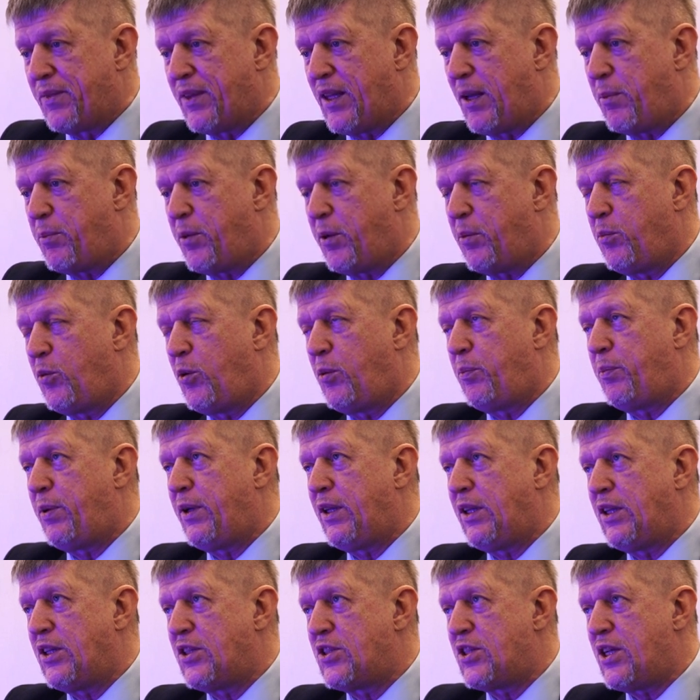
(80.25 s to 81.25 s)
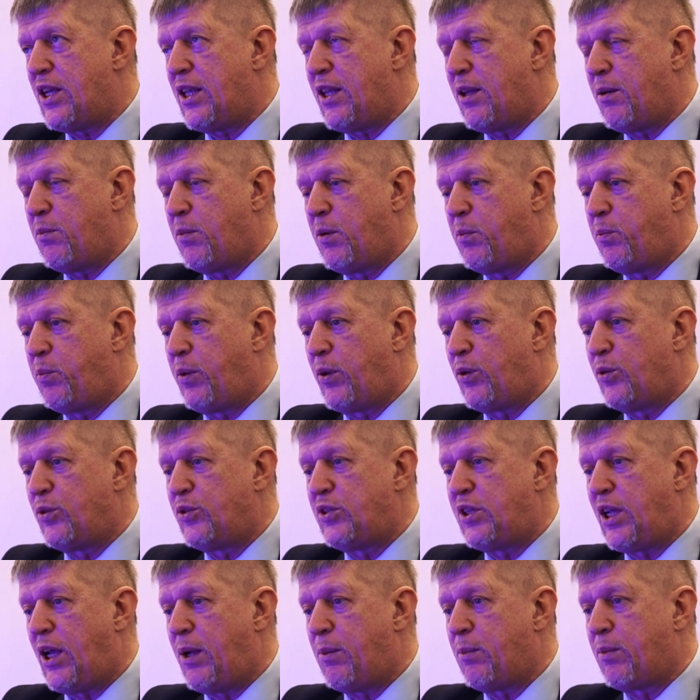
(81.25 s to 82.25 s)
На прямом притяжении мы
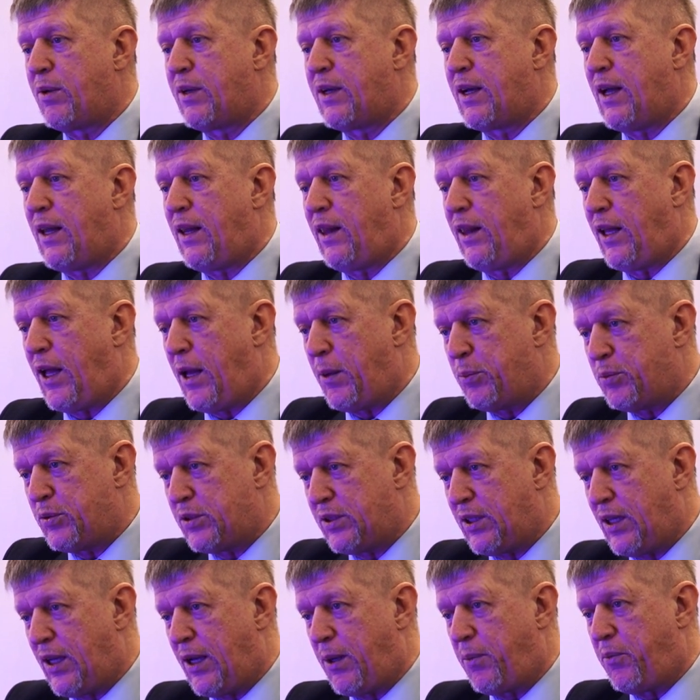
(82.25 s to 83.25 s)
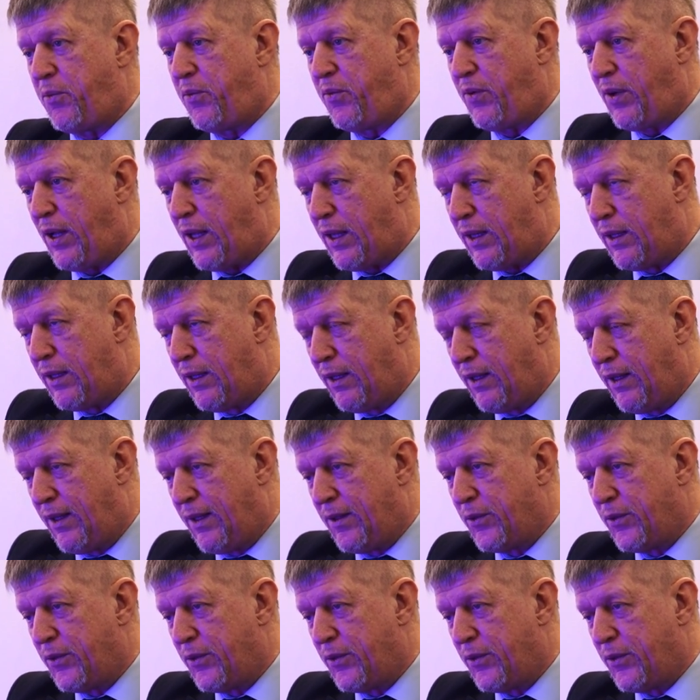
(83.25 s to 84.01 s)
получаем коллапс, обвал,